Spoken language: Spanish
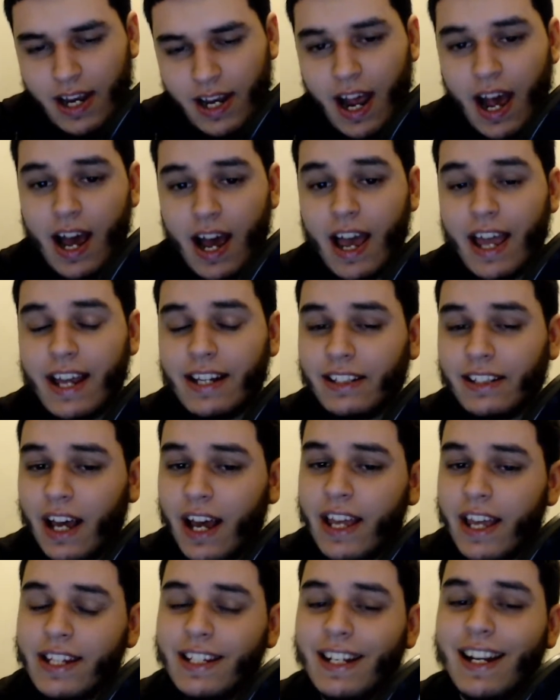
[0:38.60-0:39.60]
esta
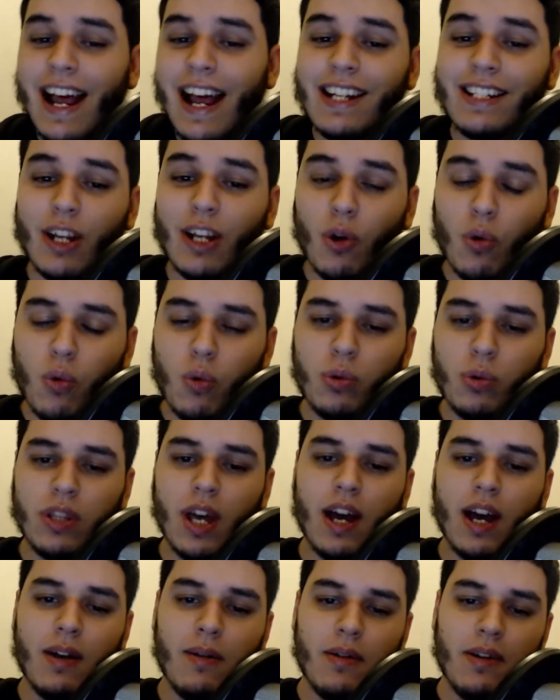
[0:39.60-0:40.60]
es la
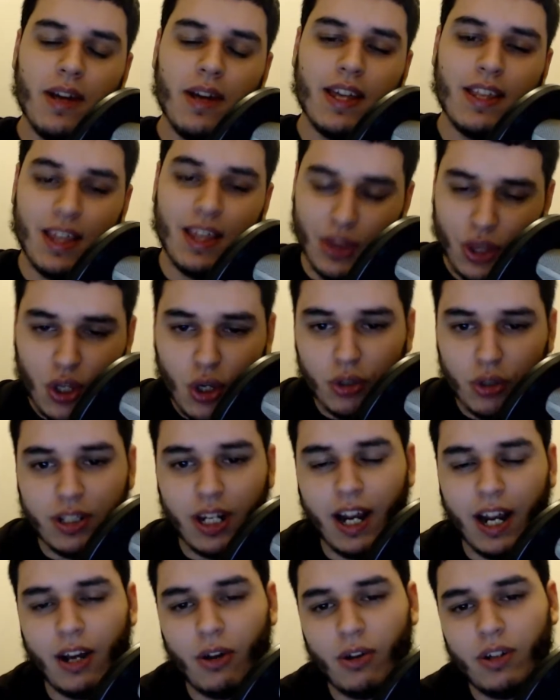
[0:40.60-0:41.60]
segunda edición
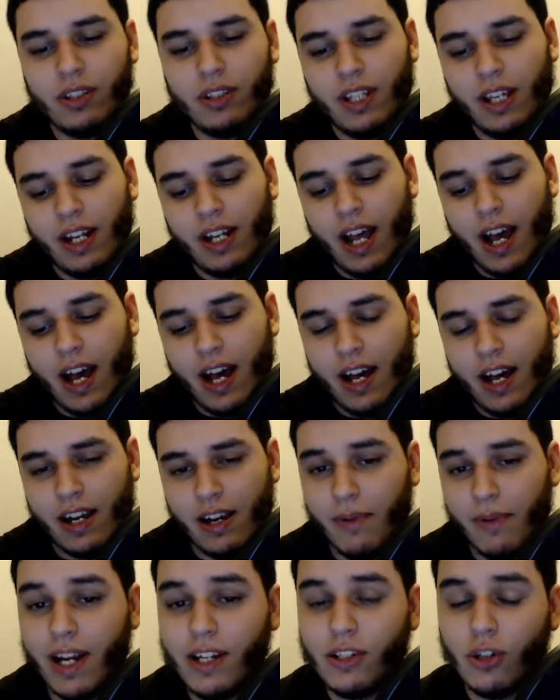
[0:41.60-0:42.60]
de la,
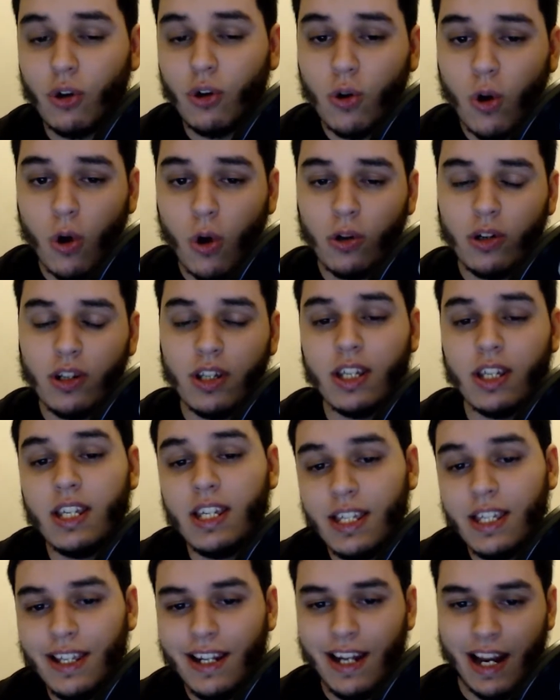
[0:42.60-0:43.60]
Revelation Con
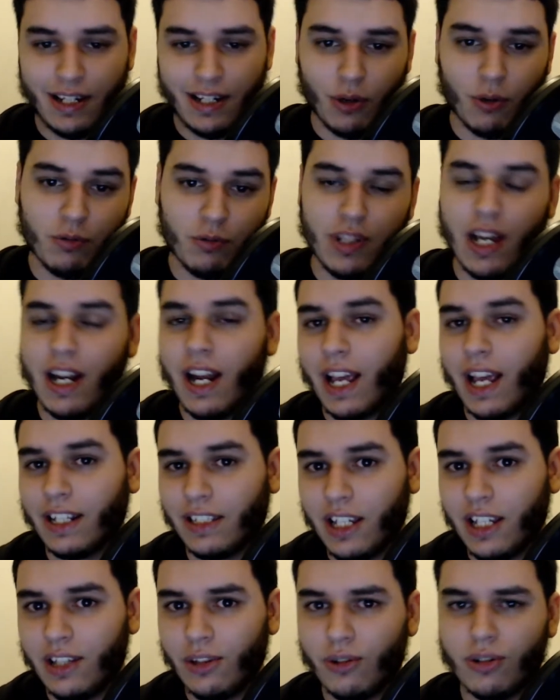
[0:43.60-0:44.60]
y la segunda a la que
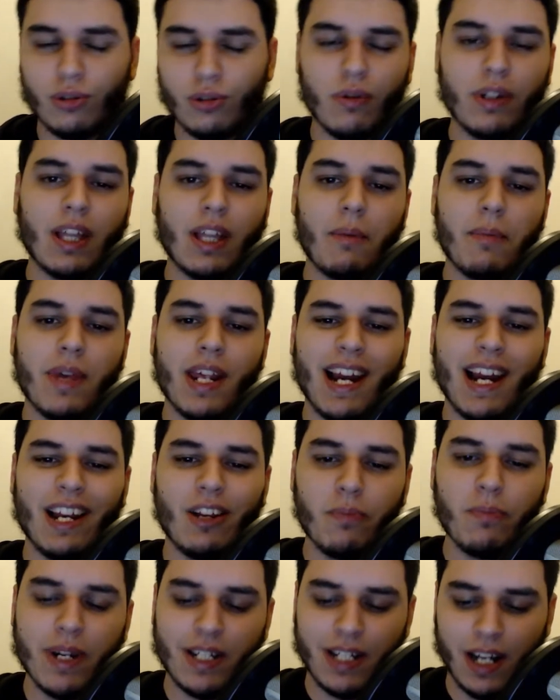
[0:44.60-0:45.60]
atiendo. Estuve también el año
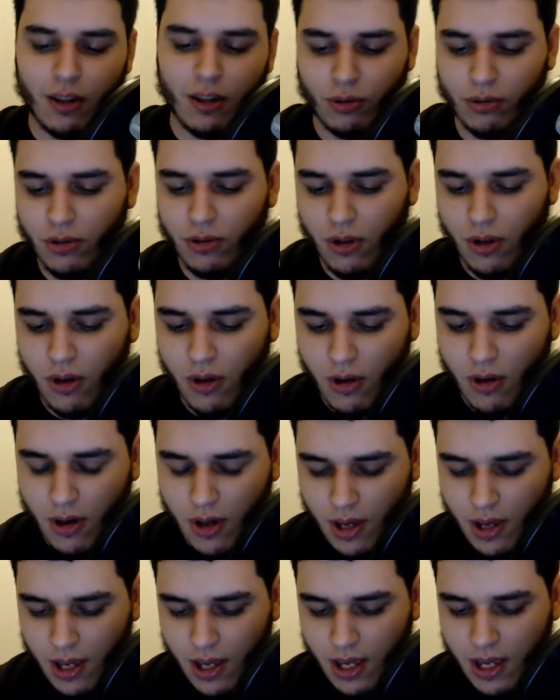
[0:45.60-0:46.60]
pasado.
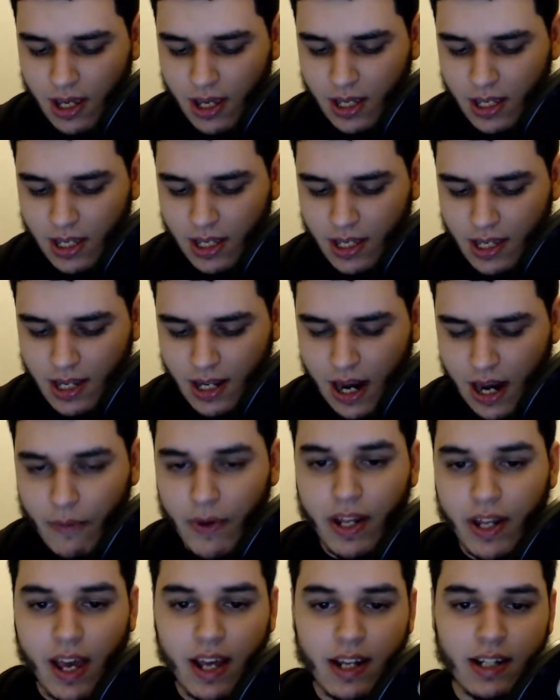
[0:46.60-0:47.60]
Y la
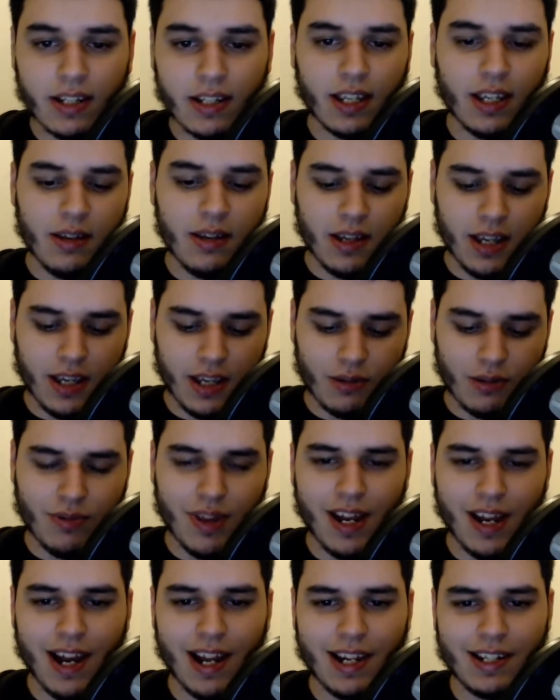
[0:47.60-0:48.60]
verdad es que es una
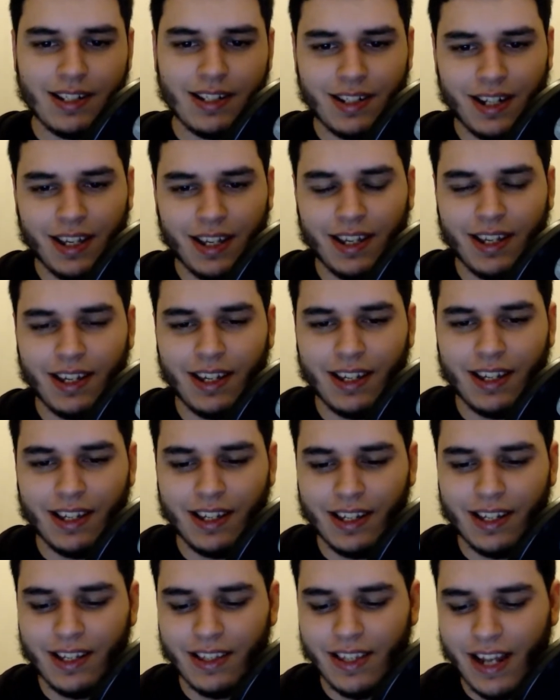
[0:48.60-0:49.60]
de las,
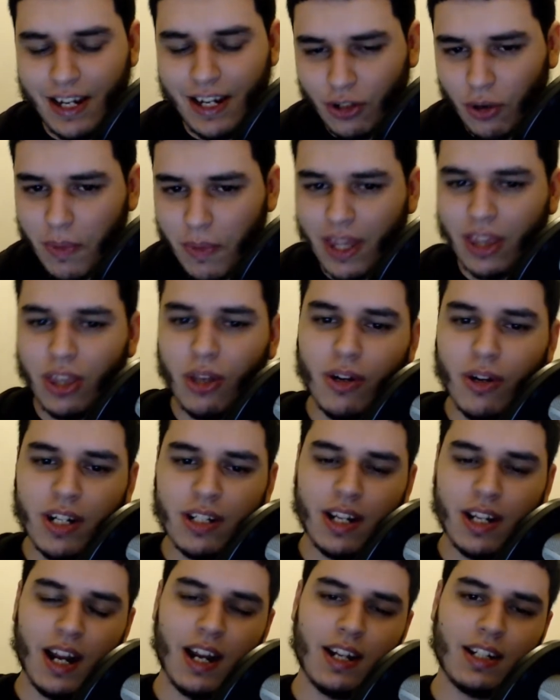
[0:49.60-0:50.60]
eh, de las convenciones
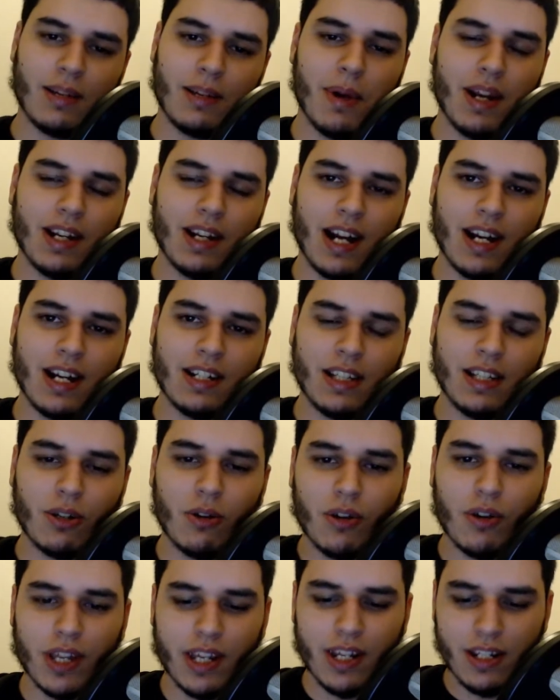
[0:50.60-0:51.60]
a las que más ganas tengo
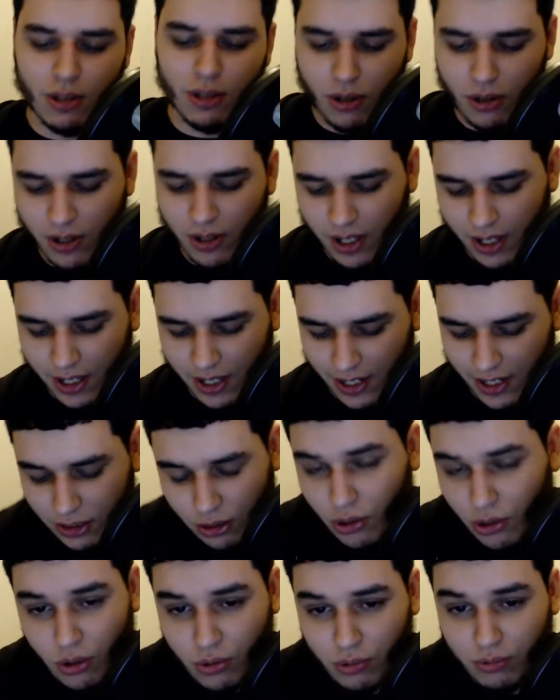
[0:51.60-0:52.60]
de ir eh, estos
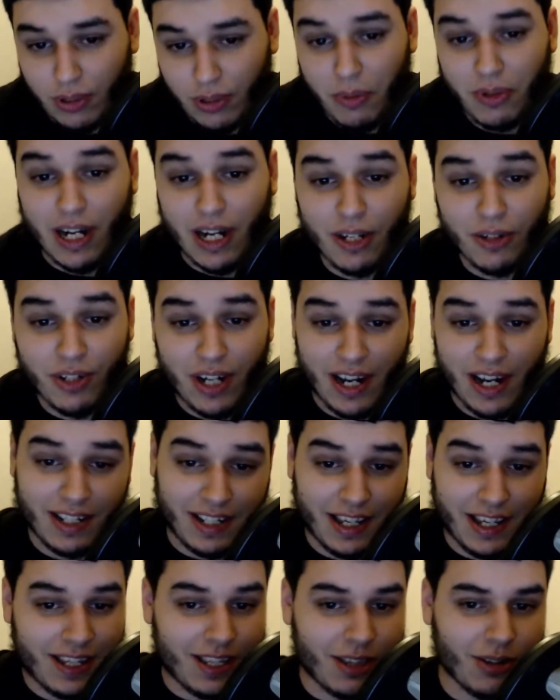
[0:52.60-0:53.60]
dos últimos años en las que
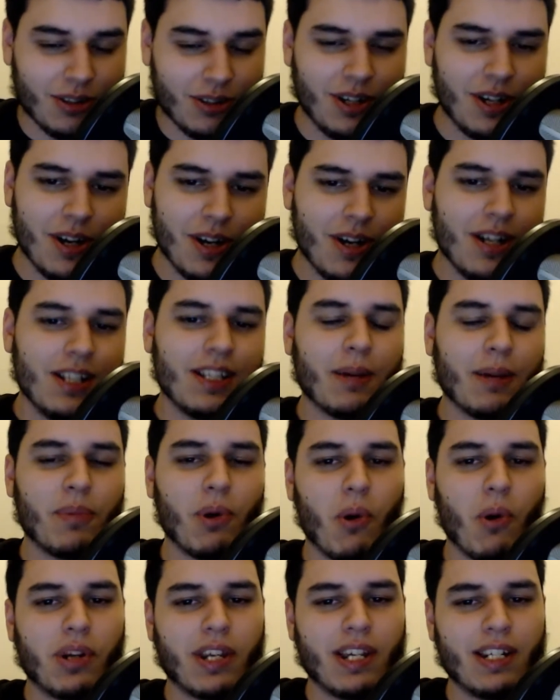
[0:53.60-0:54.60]
he ido. Tampoco
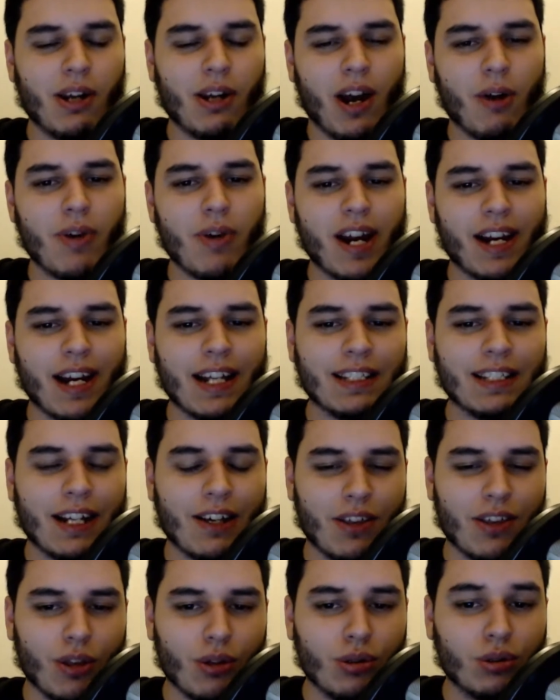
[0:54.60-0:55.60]
es que sea alguna gran
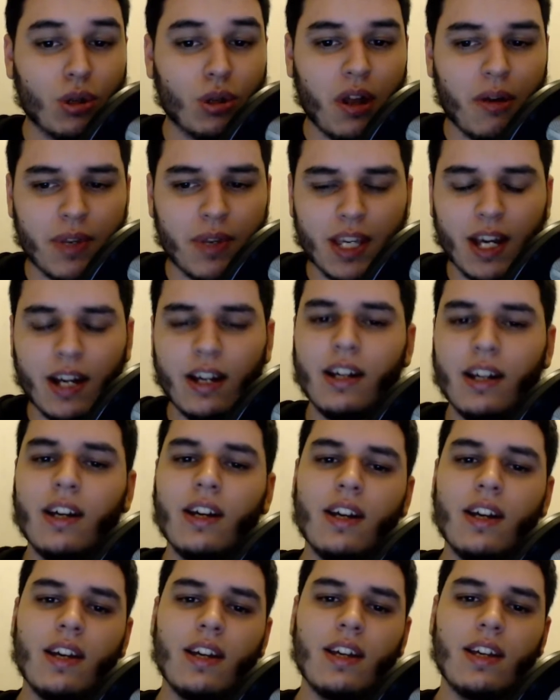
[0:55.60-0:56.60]
tradición todavía.
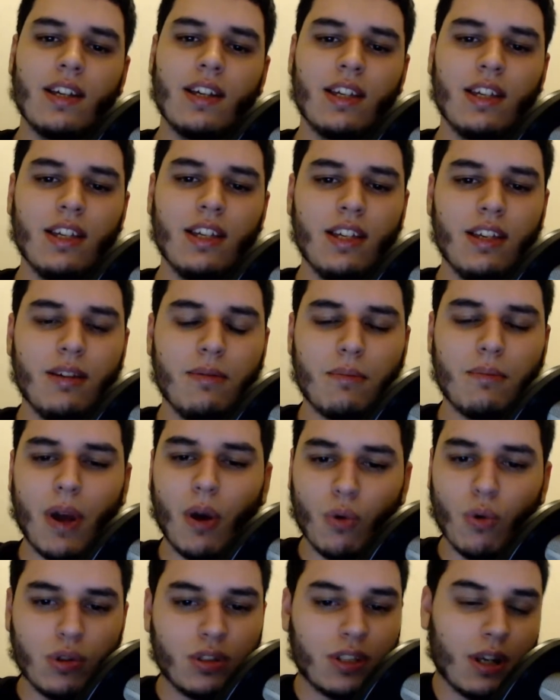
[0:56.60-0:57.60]
Y me
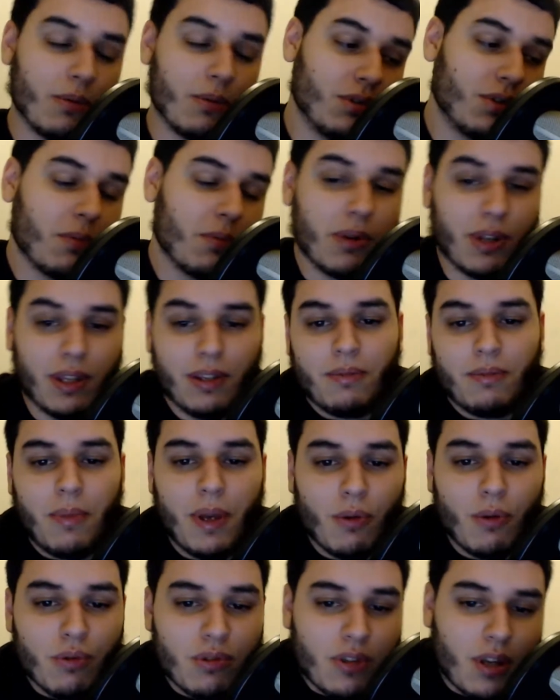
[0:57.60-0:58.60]
gusta mucho porque
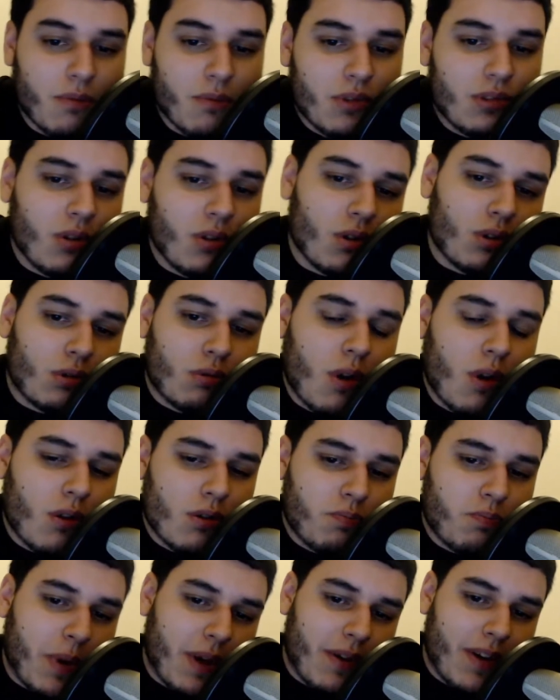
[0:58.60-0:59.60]
gustan mucho los juegos
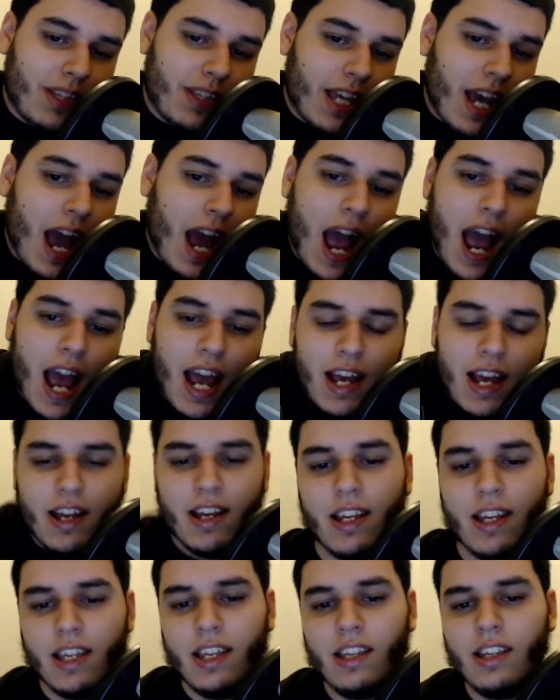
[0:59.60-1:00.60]
PDTA y